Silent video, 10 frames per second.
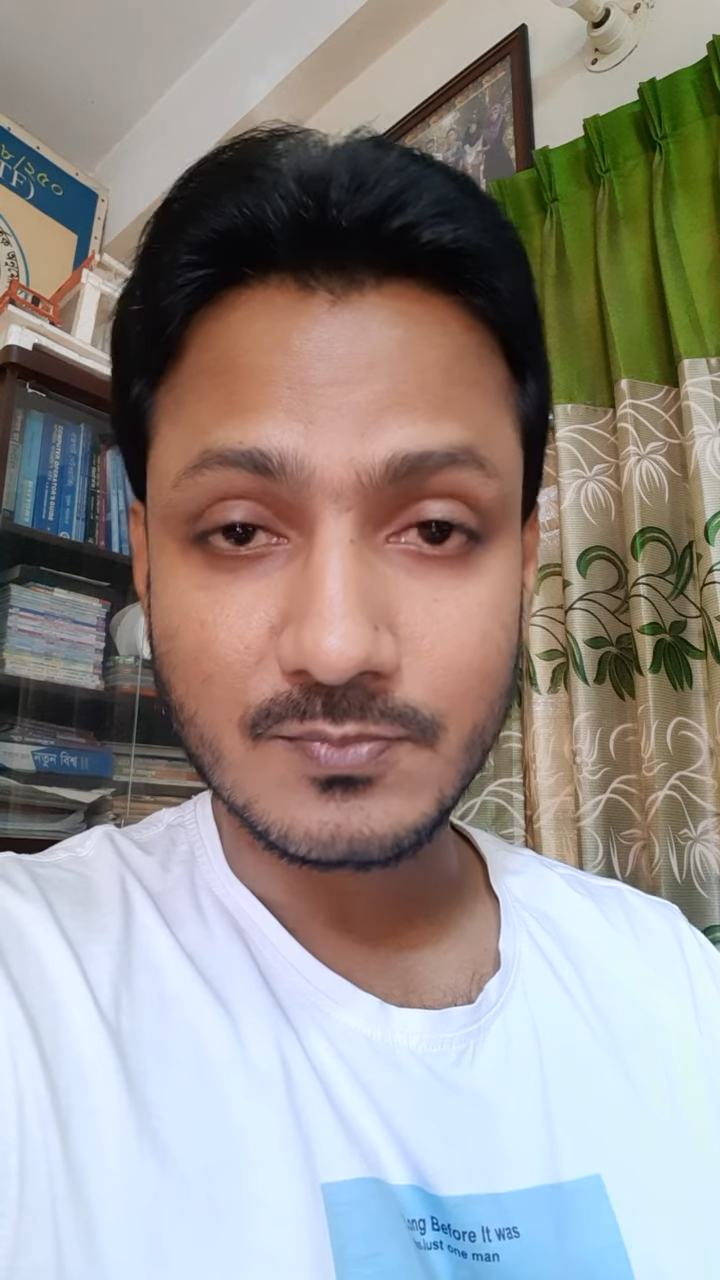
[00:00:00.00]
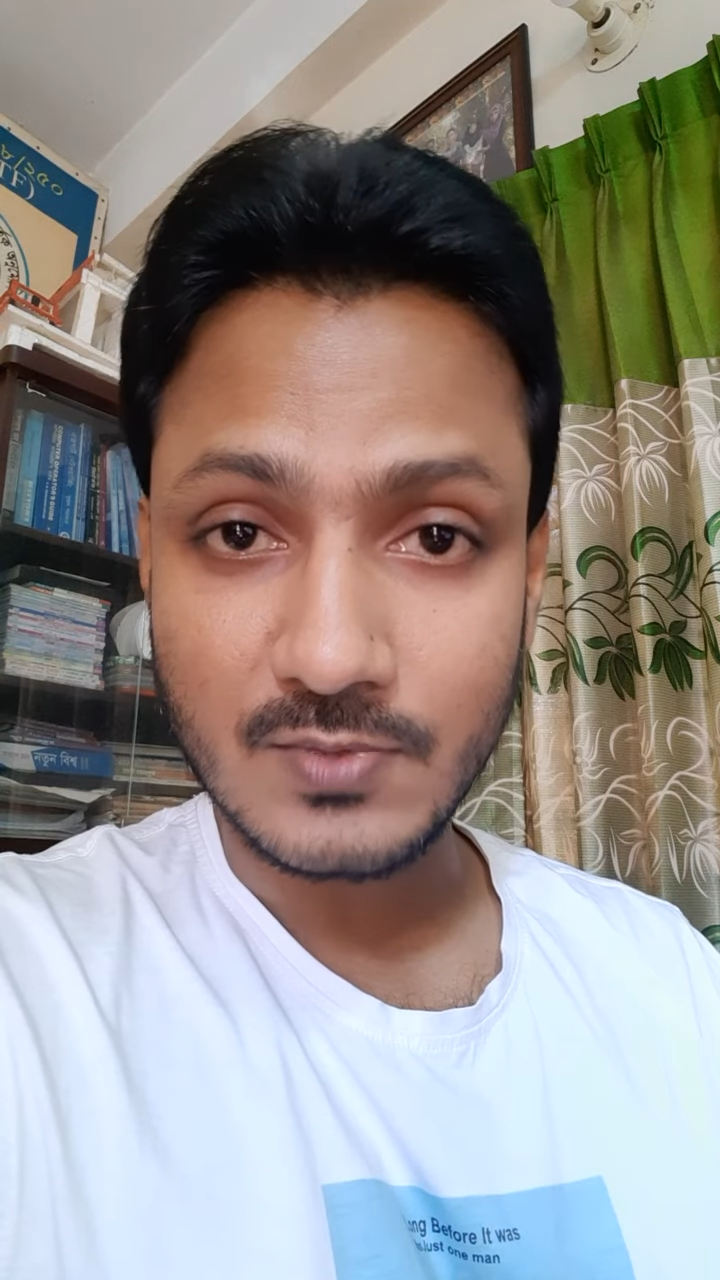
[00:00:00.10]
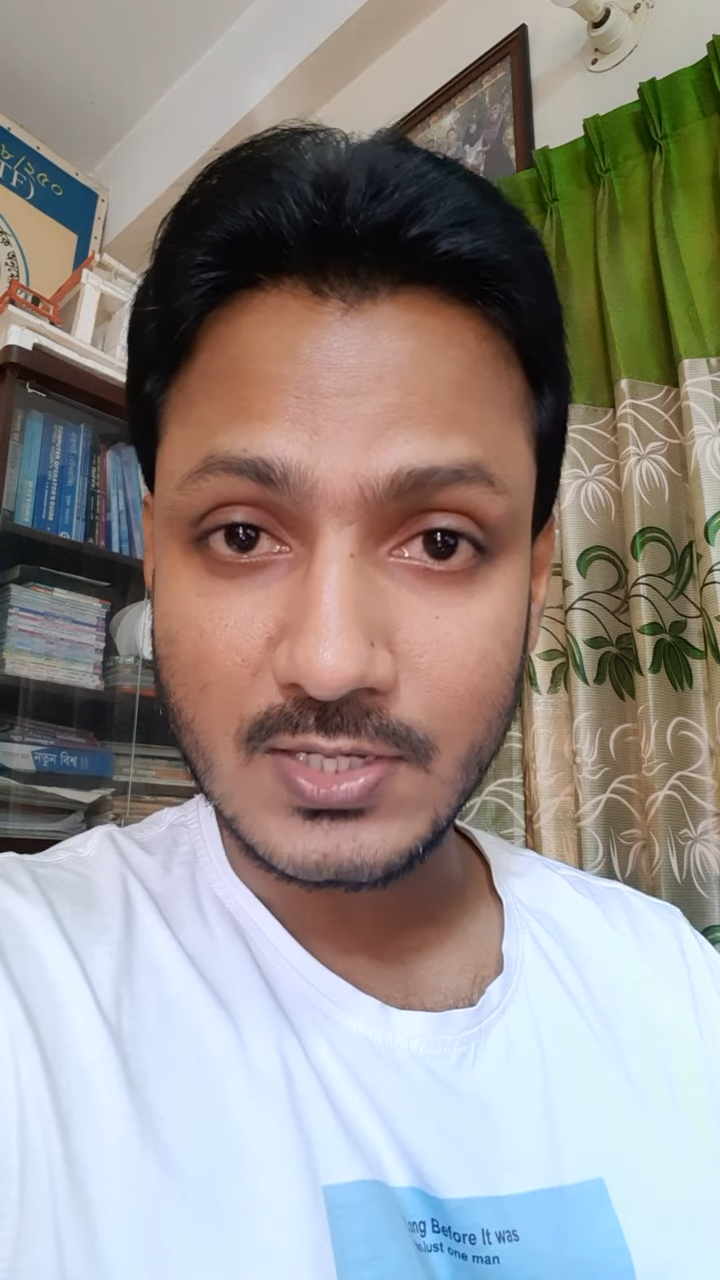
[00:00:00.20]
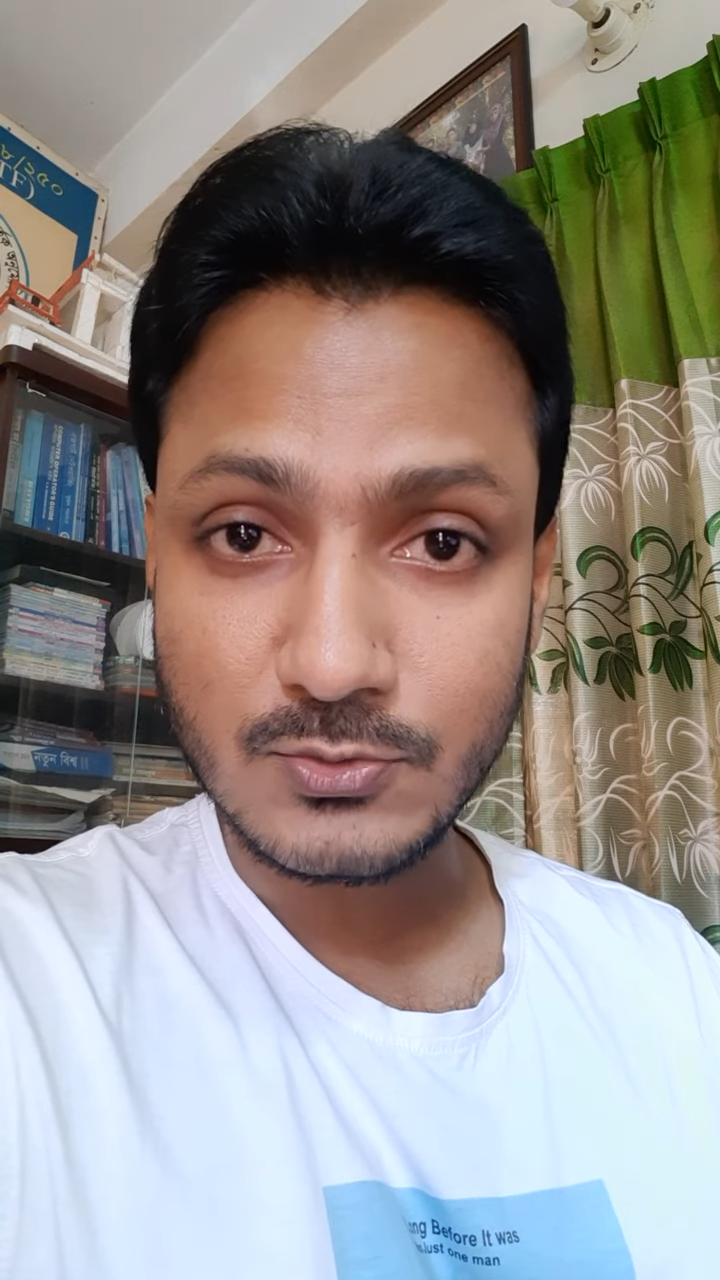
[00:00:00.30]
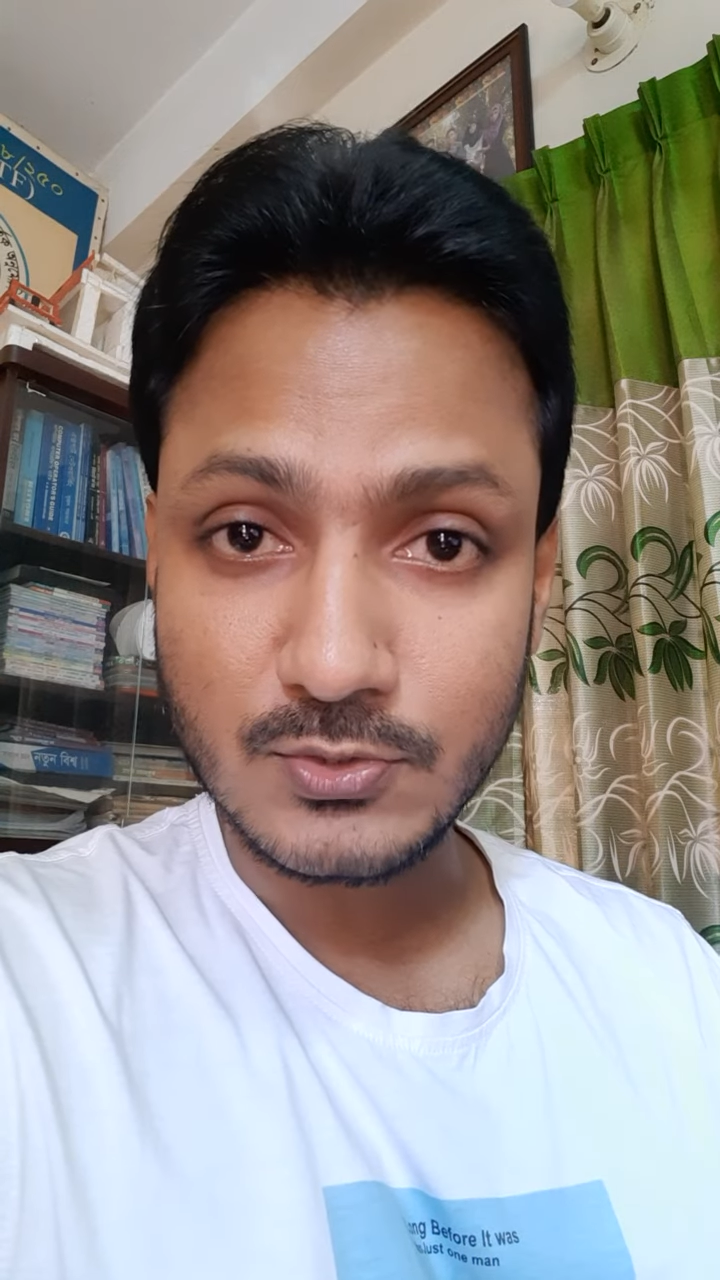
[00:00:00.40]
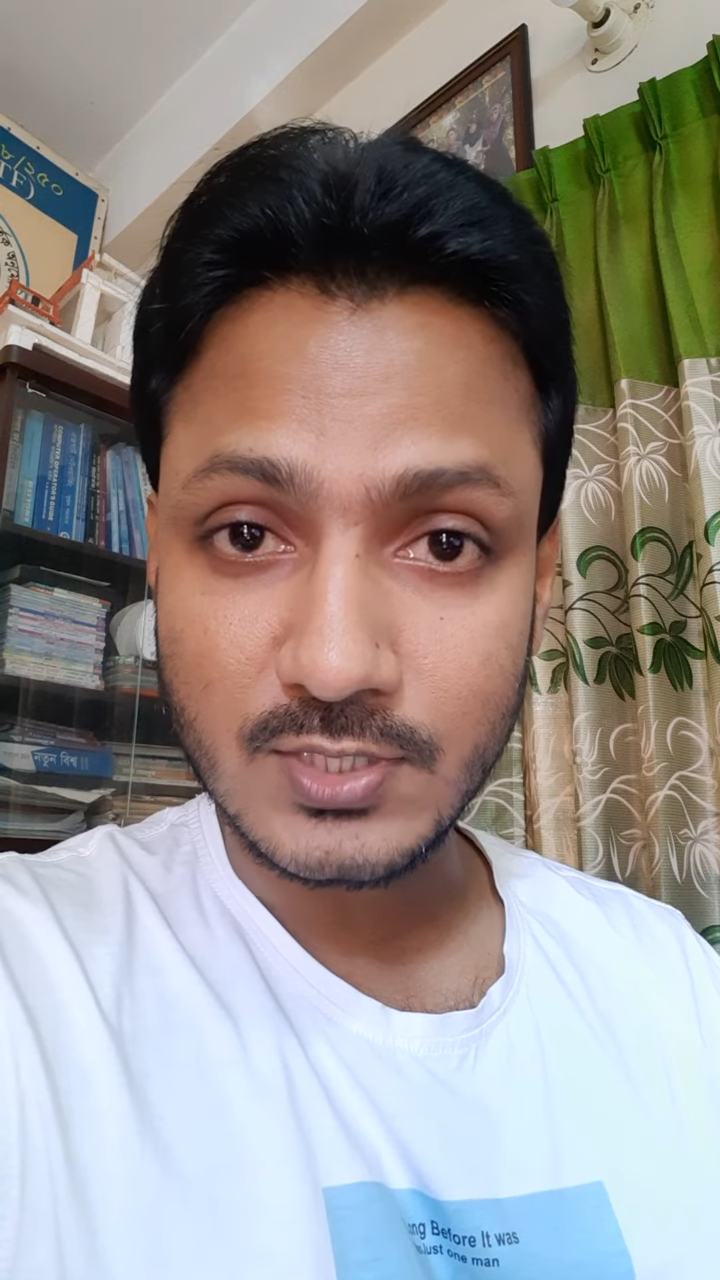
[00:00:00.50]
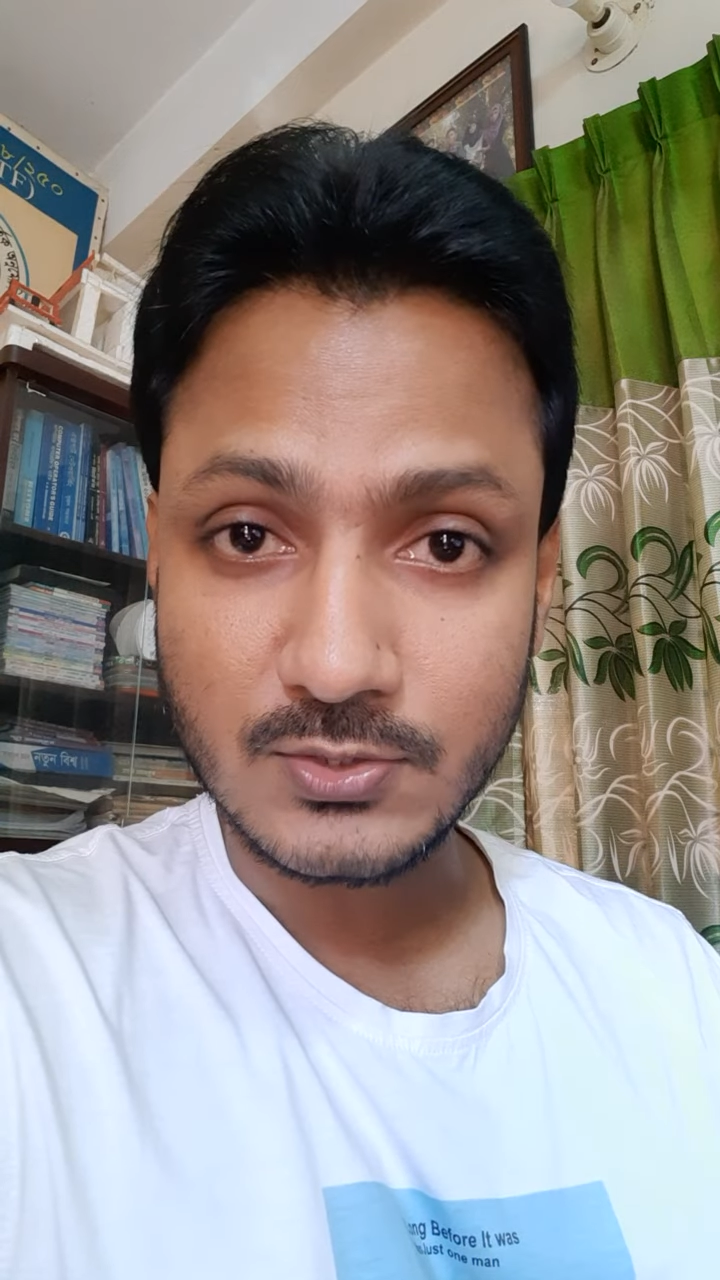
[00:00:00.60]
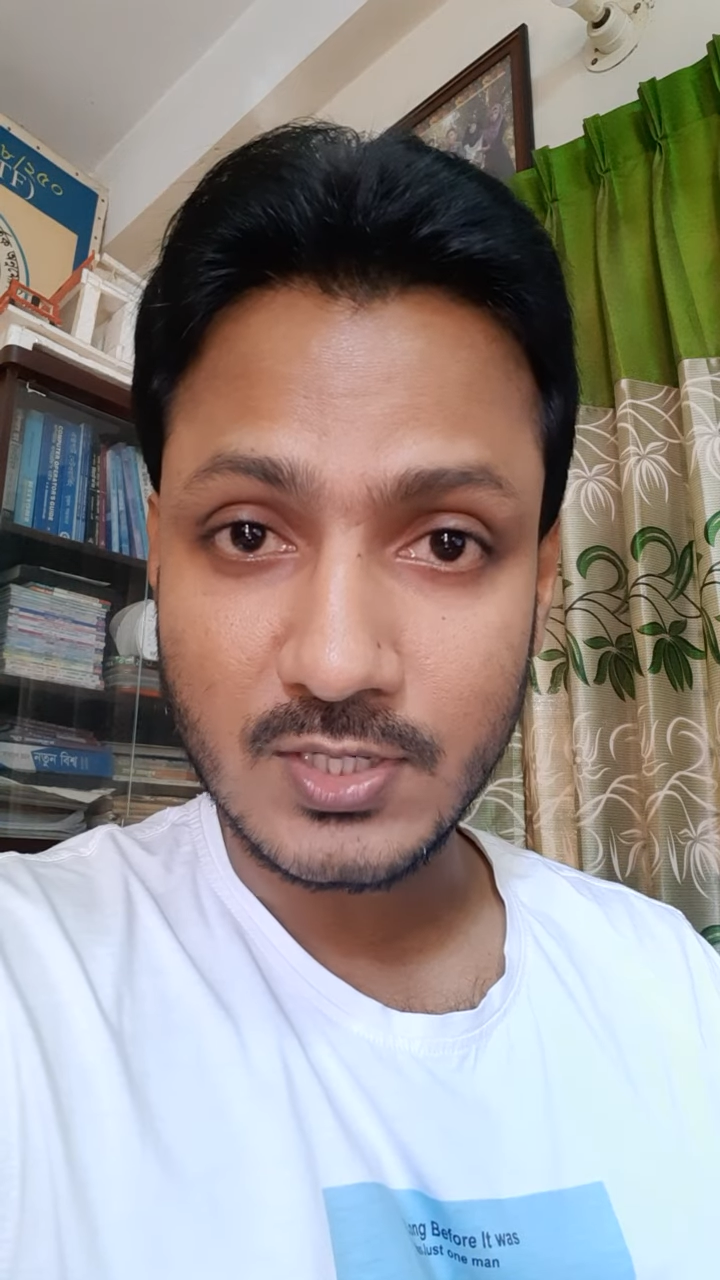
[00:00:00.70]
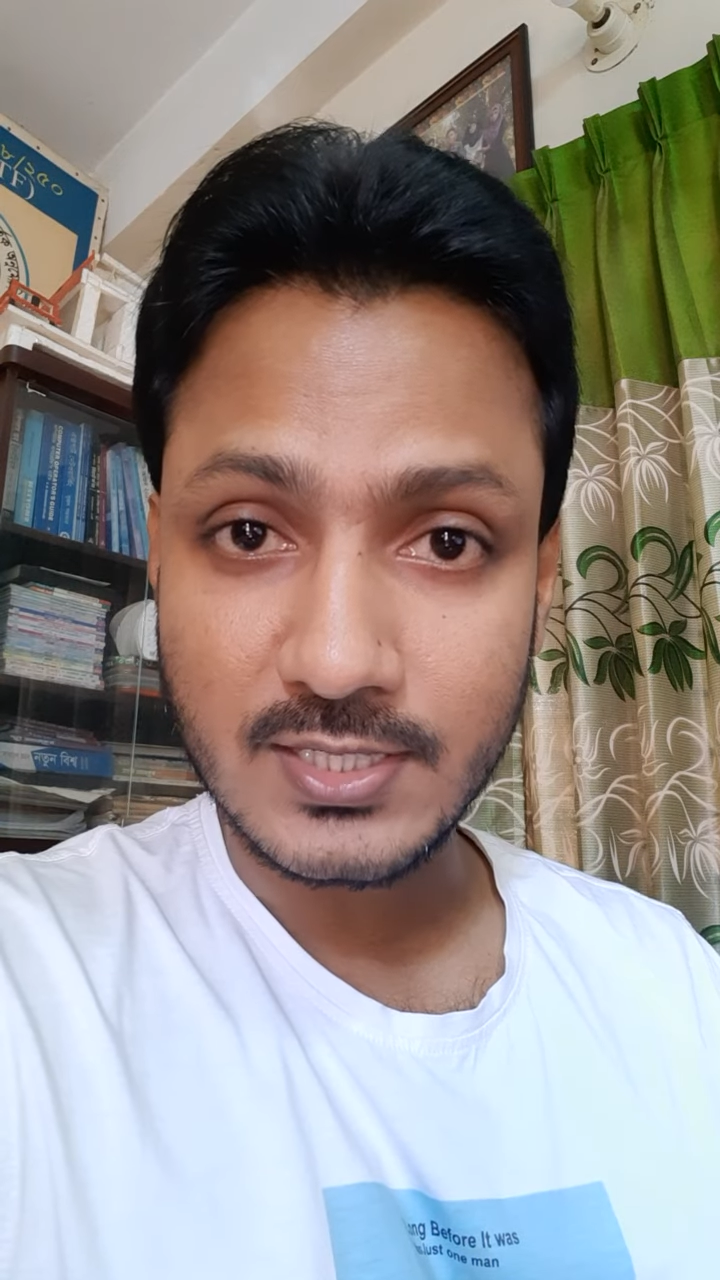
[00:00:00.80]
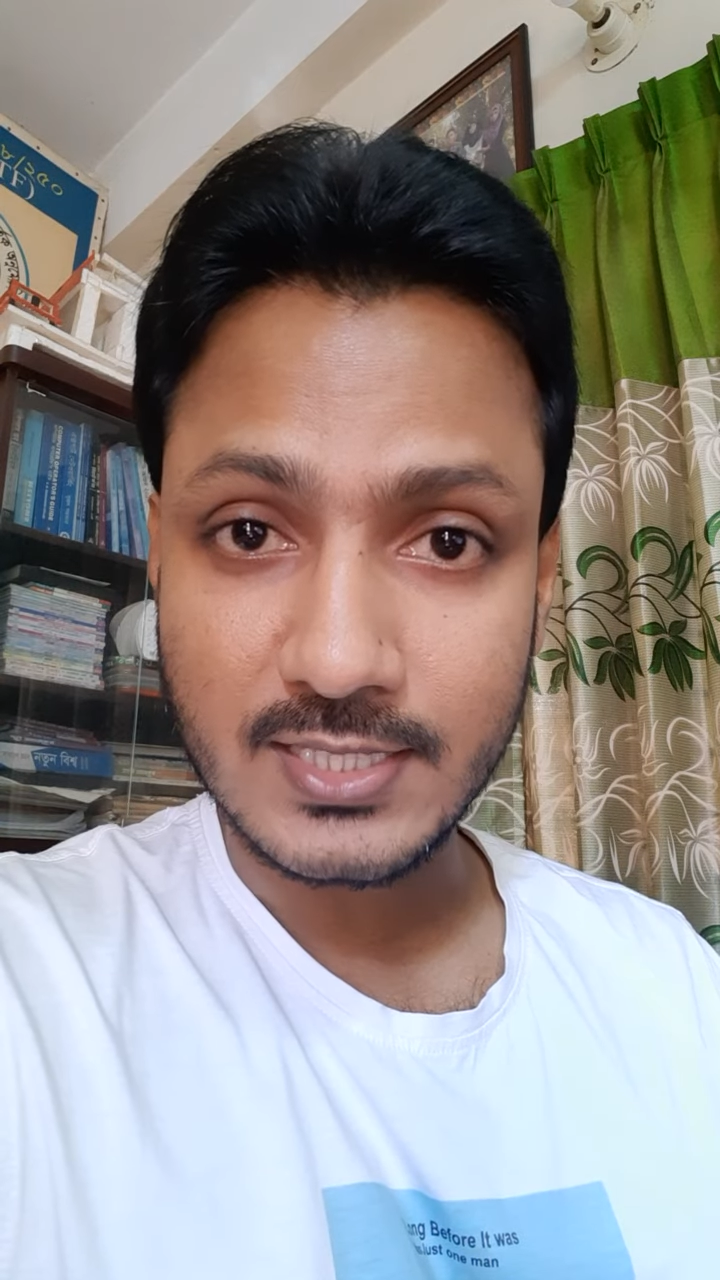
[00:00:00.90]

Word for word: রাজনৈতিক দলের